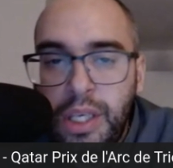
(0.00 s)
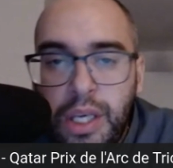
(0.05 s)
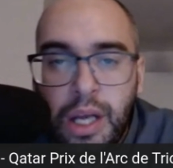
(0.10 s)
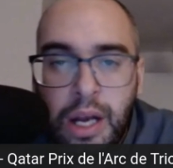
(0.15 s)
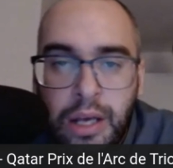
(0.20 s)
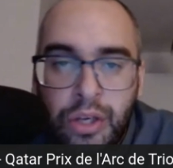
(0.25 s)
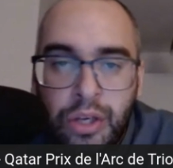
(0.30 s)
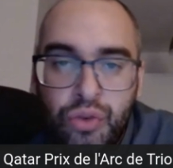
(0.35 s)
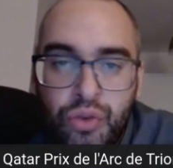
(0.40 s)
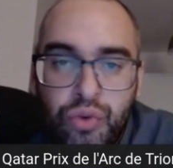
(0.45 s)
a
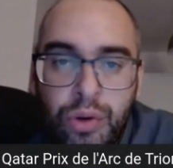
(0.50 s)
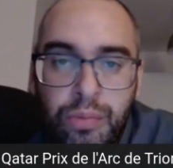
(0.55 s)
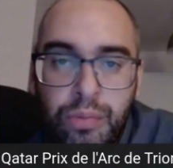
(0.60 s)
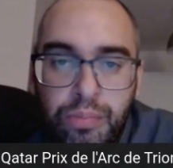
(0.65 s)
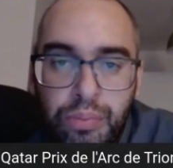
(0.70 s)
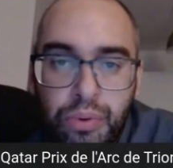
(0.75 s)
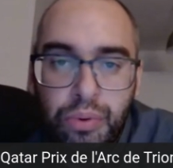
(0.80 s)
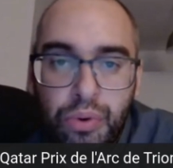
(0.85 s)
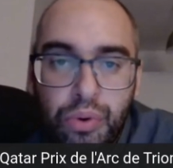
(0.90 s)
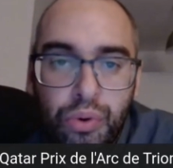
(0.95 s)
échoué de peu
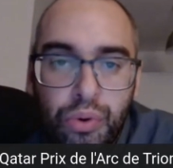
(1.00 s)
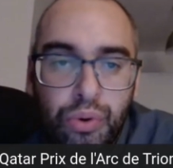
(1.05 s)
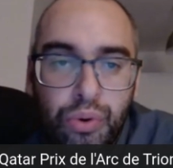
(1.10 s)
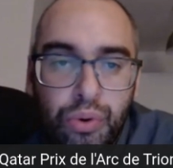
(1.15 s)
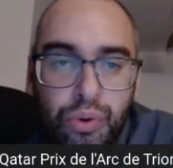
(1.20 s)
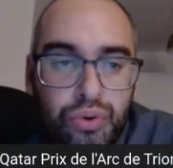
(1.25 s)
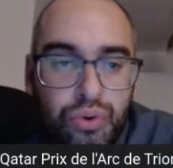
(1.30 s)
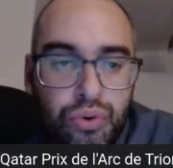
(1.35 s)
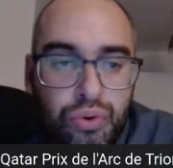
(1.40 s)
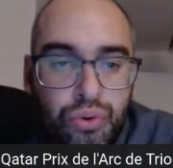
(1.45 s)
euh,
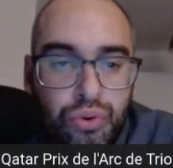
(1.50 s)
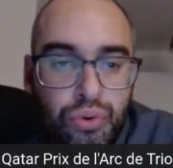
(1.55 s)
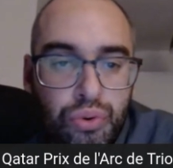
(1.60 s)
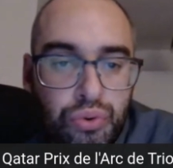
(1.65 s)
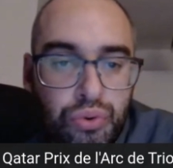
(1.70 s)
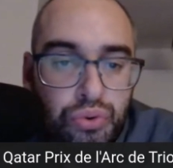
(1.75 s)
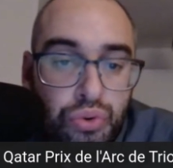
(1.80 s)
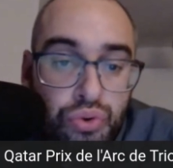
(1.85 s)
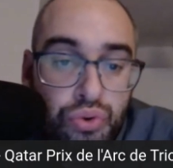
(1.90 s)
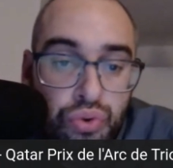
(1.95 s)
ce, ce
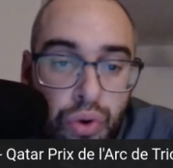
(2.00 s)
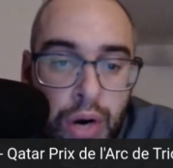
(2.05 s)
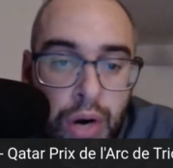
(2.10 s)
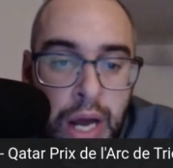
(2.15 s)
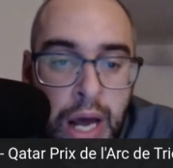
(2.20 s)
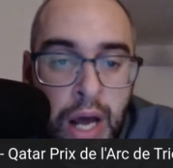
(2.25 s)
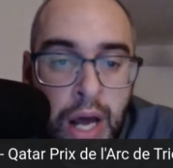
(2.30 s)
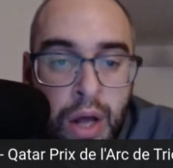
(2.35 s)
jour-là.